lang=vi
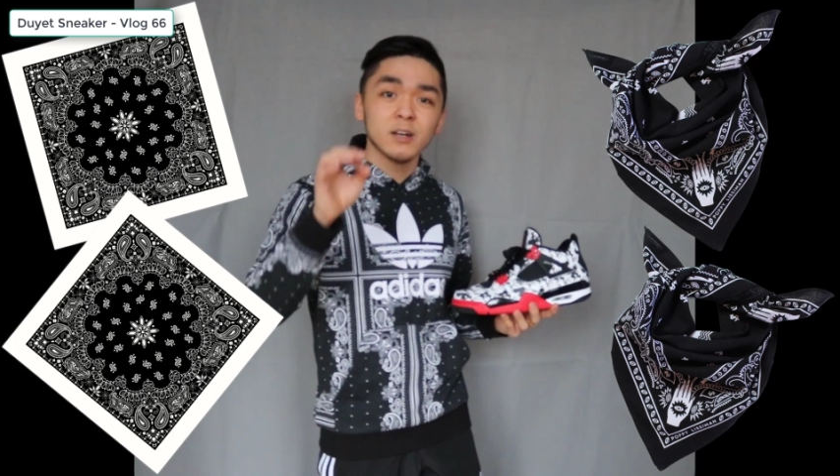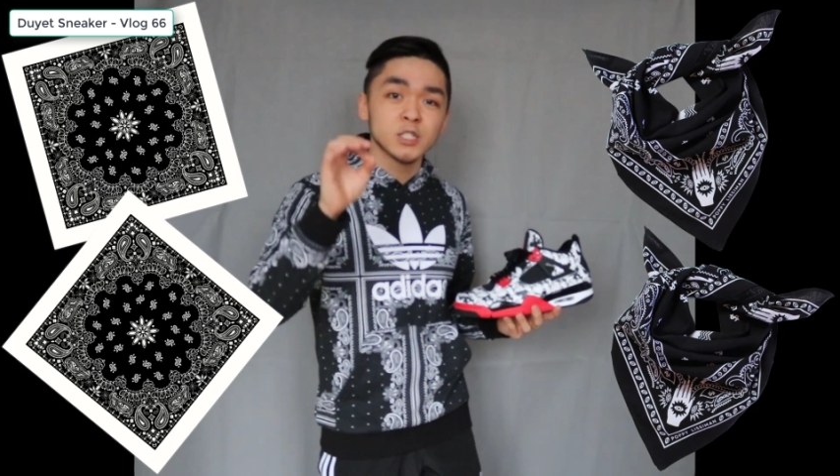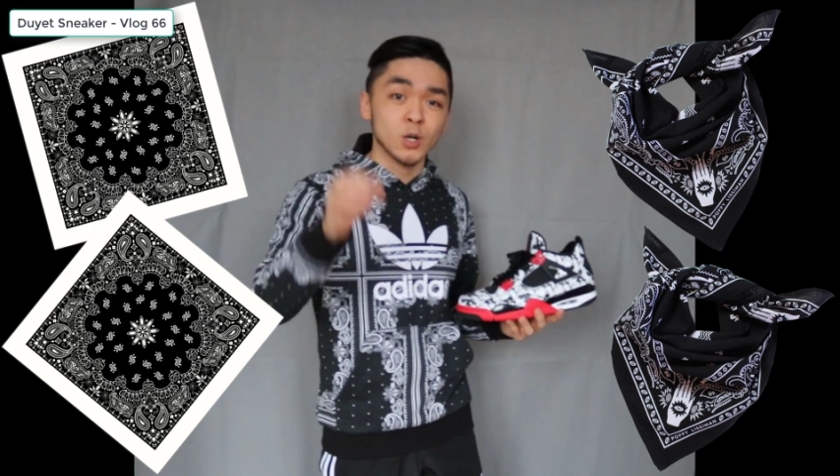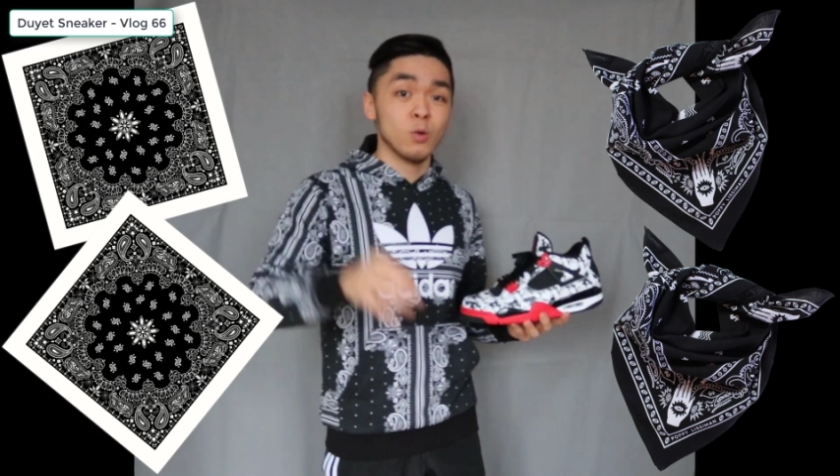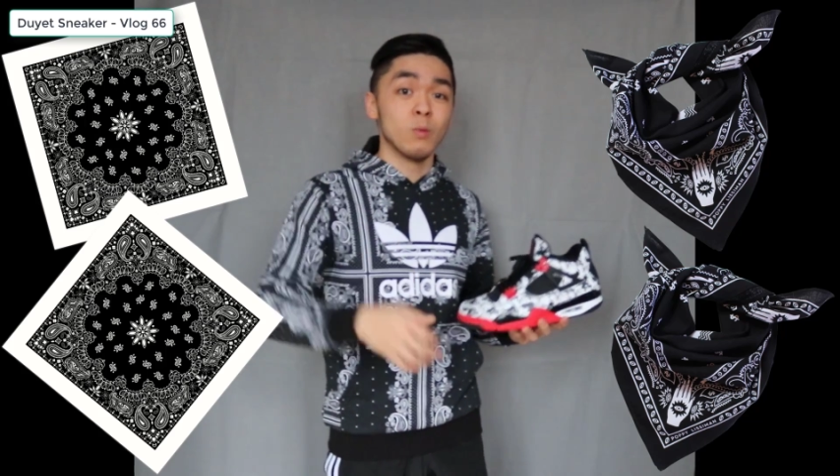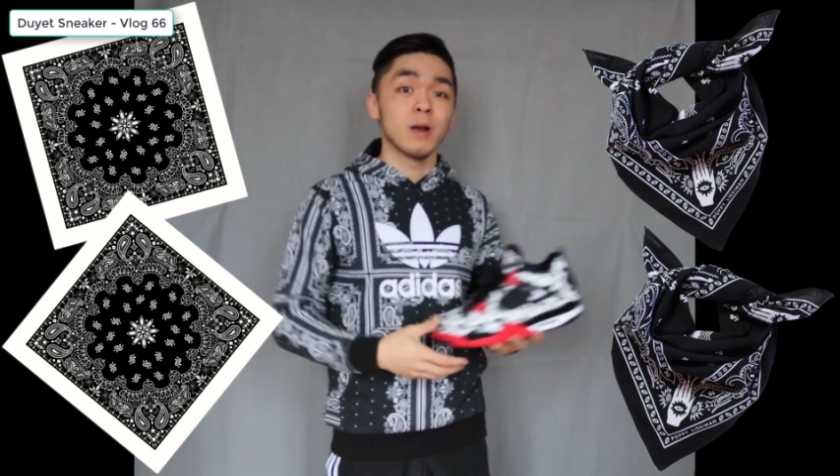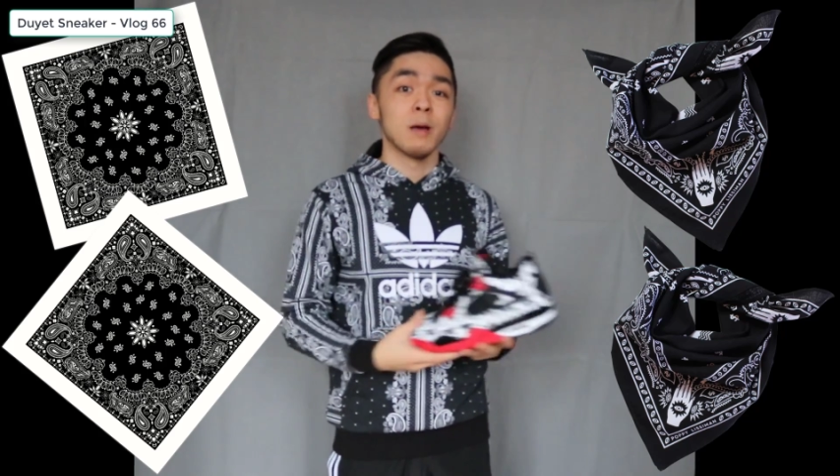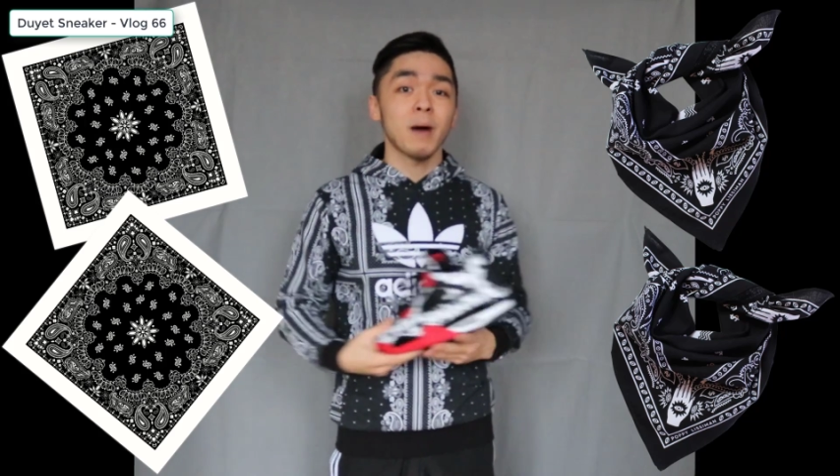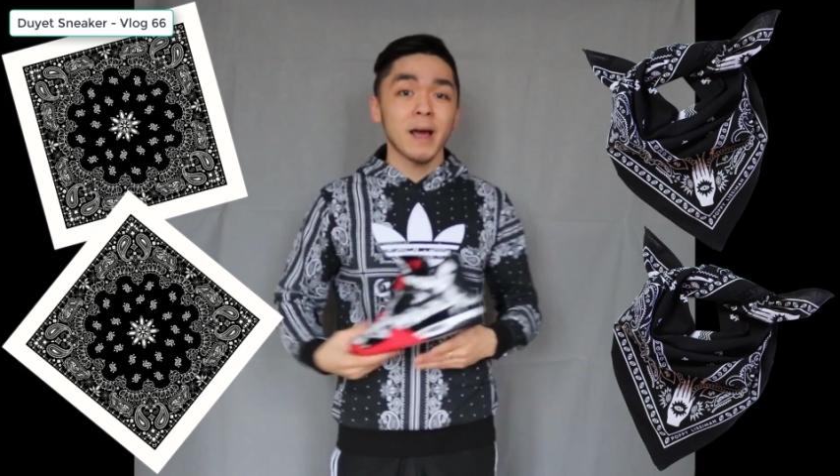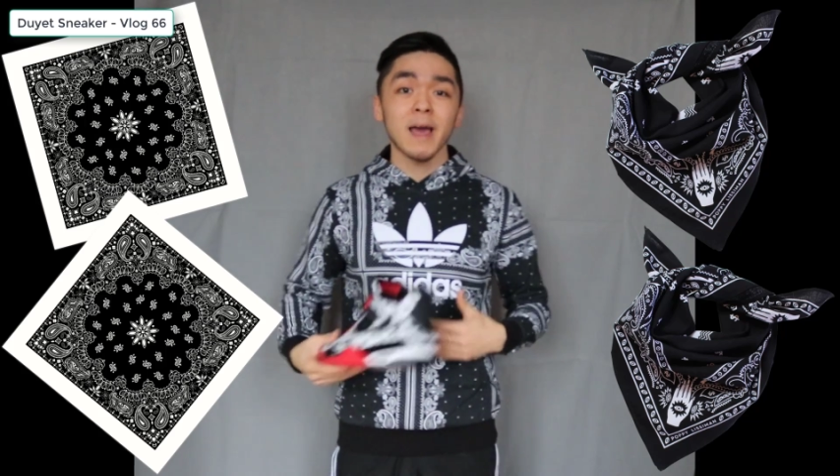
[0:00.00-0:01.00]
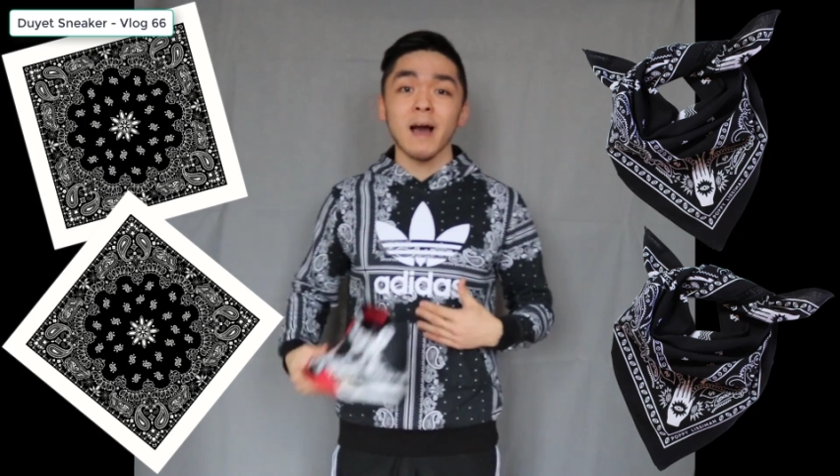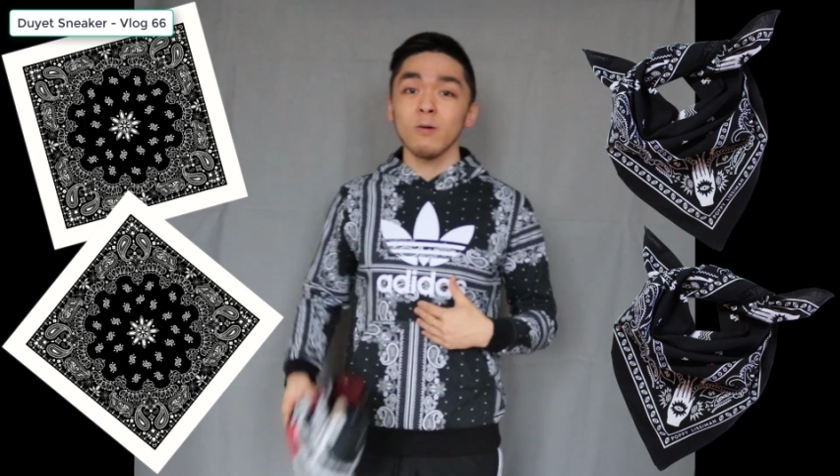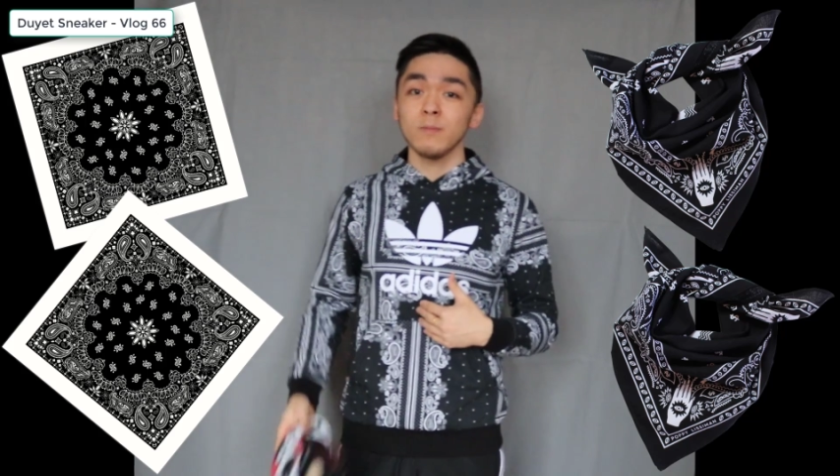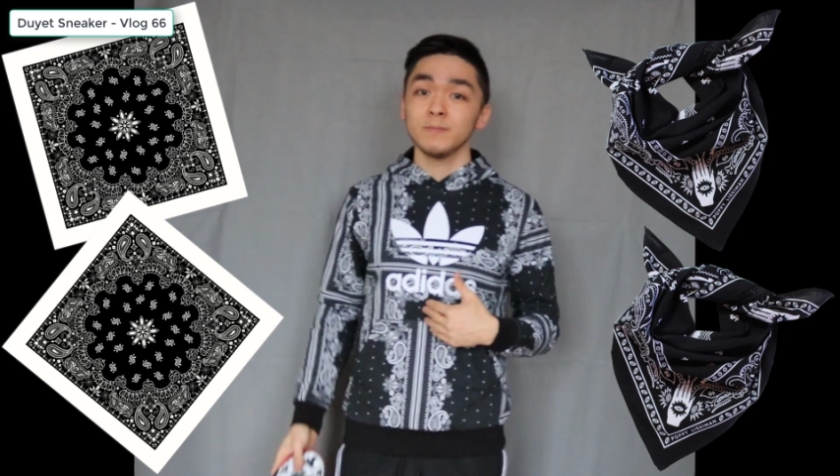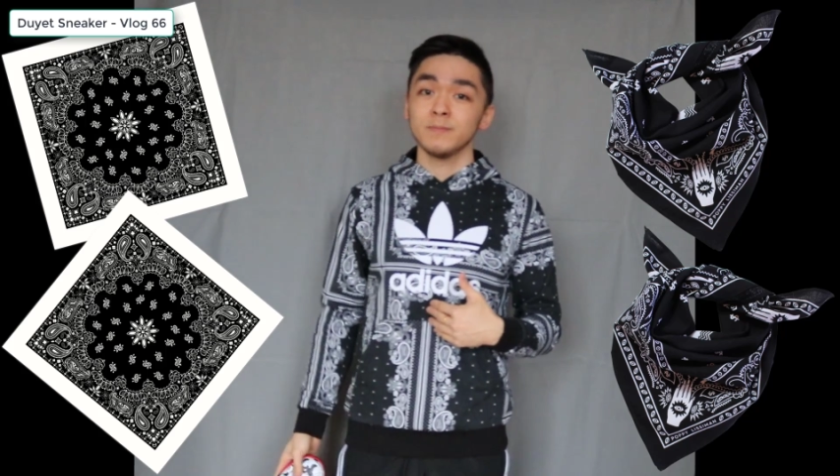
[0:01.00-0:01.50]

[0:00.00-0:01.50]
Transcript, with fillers: được sử dụng để may cái áo